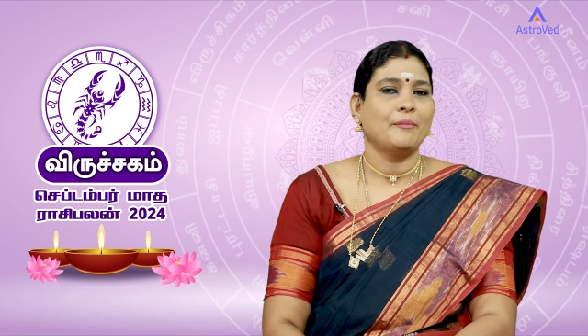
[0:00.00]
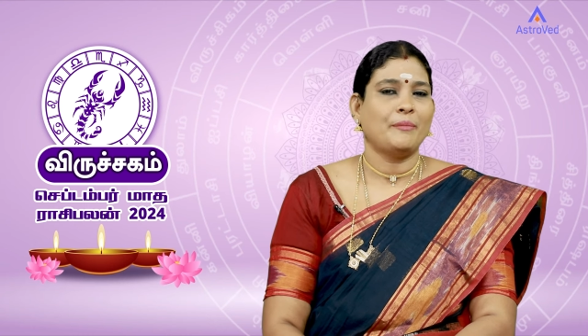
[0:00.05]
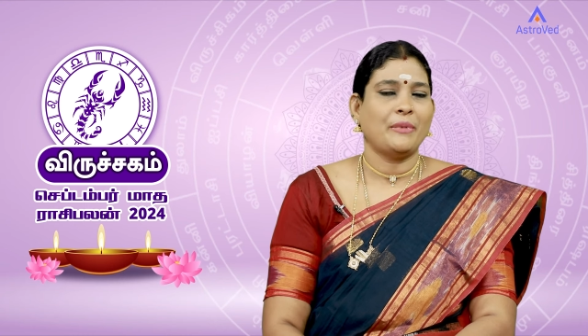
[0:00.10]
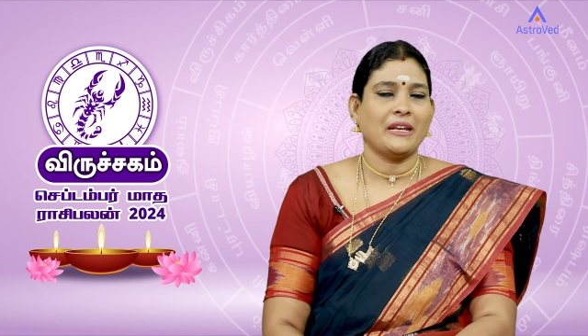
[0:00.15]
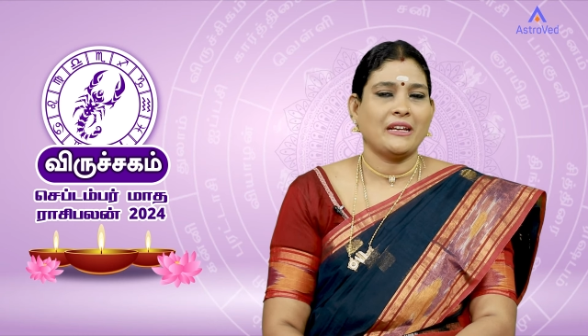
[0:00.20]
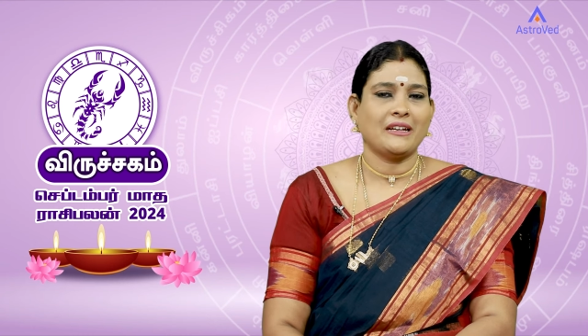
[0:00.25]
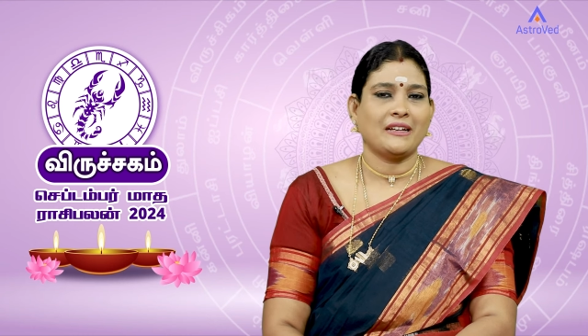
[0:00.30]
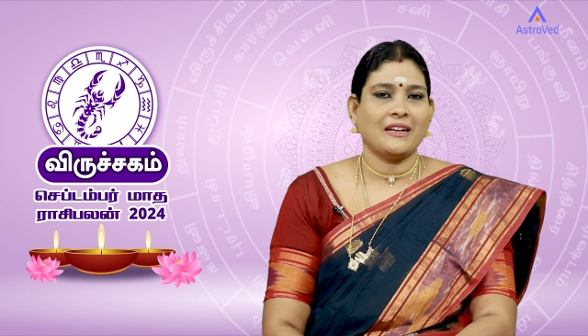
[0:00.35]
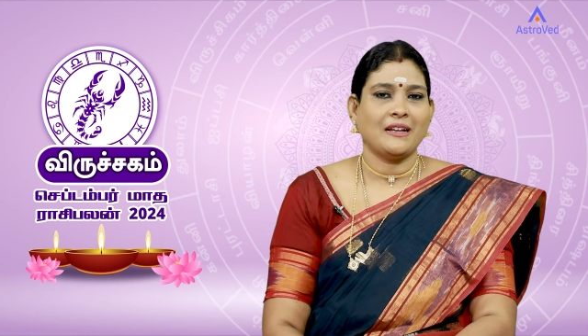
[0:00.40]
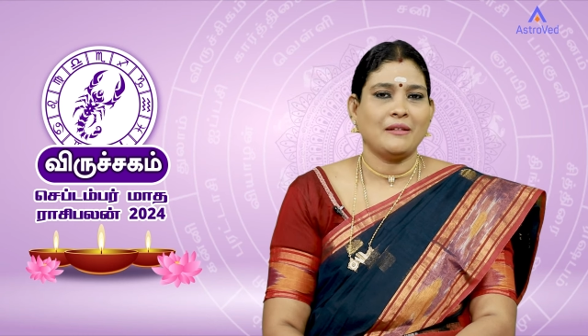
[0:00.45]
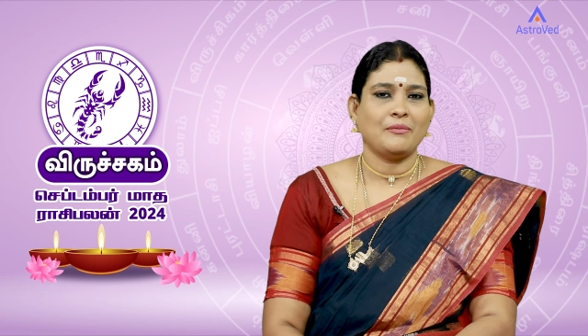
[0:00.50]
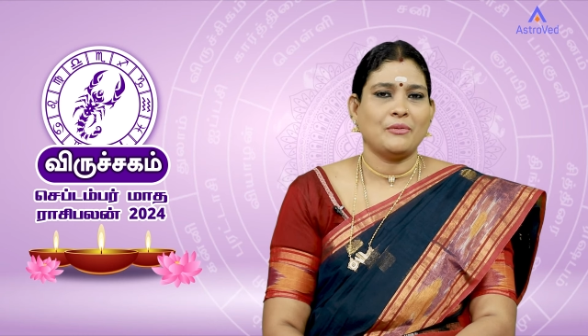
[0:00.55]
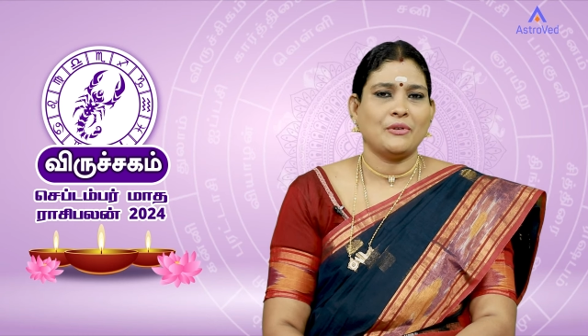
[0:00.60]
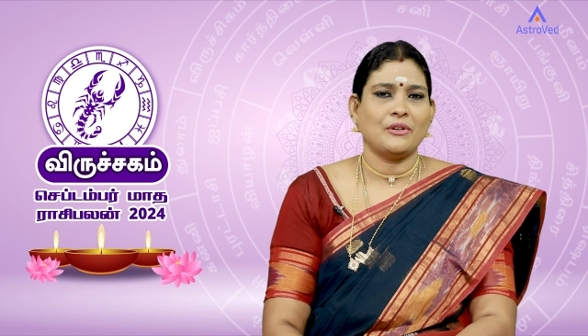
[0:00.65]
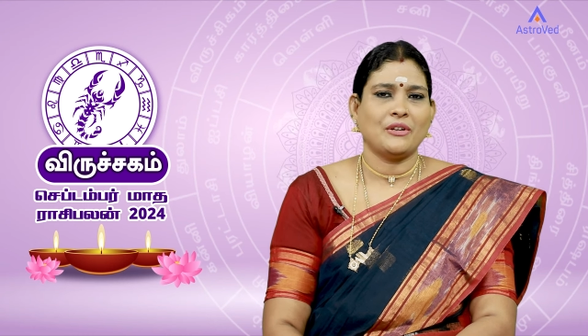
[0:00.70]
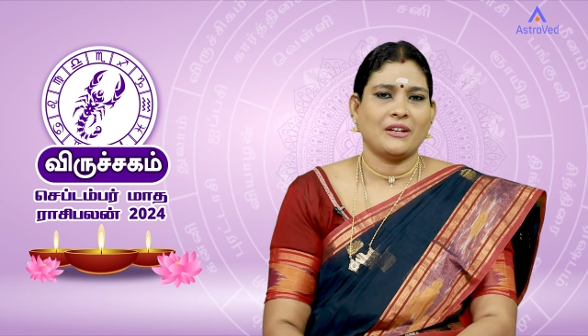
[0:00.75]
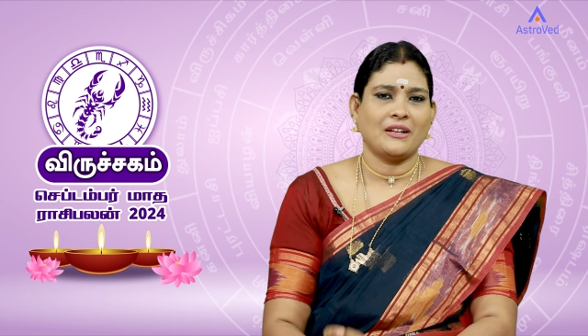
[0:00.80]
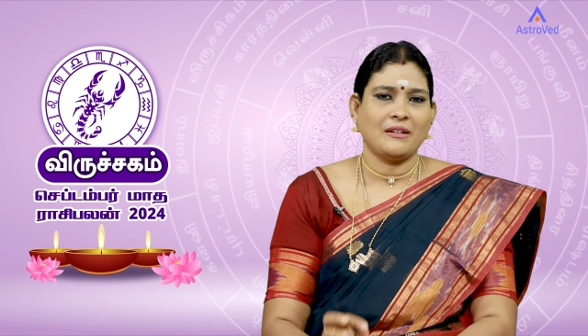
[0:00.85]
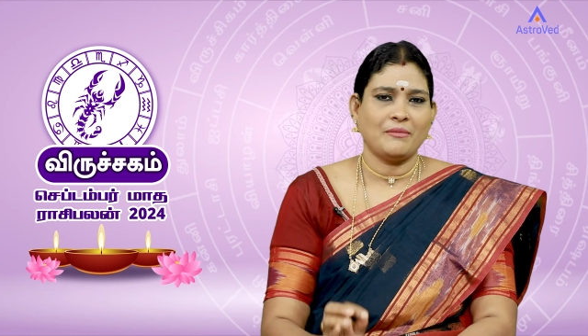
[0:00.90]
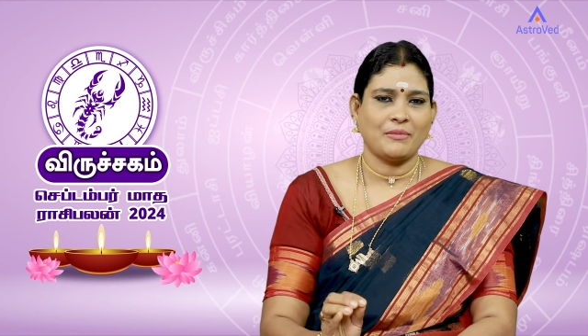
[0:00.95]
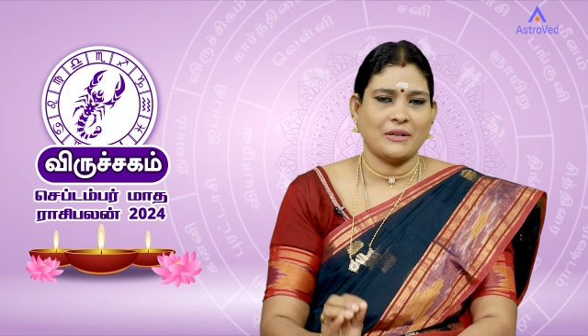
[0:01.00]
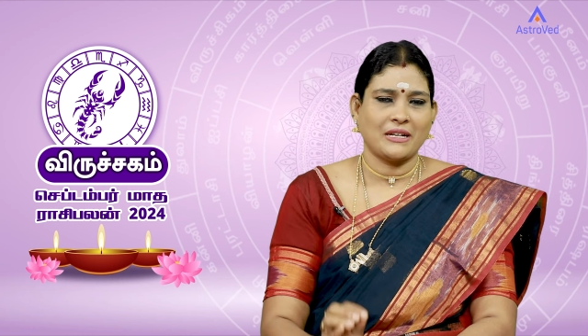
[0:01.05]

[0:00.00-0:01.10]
பிக்கல் பொடுங்கள்